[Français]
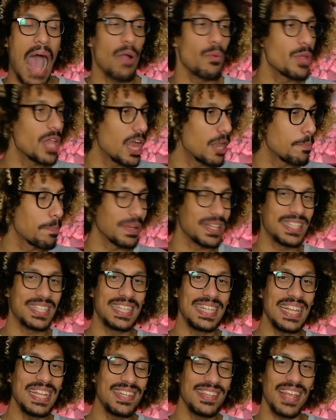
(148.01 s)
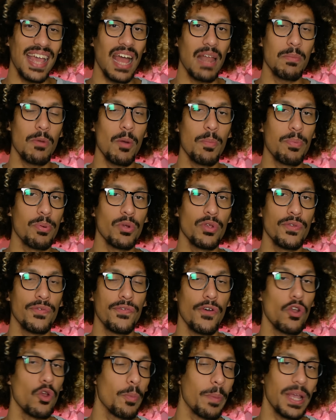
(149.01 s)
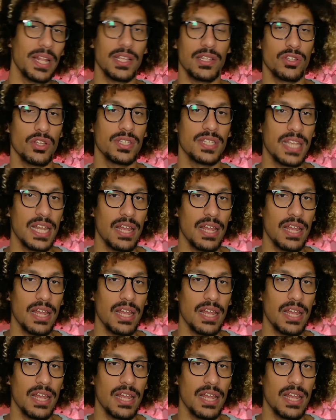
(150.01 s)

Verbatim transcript: Ah oui, elle passe littéralement pour une folle auprès des autres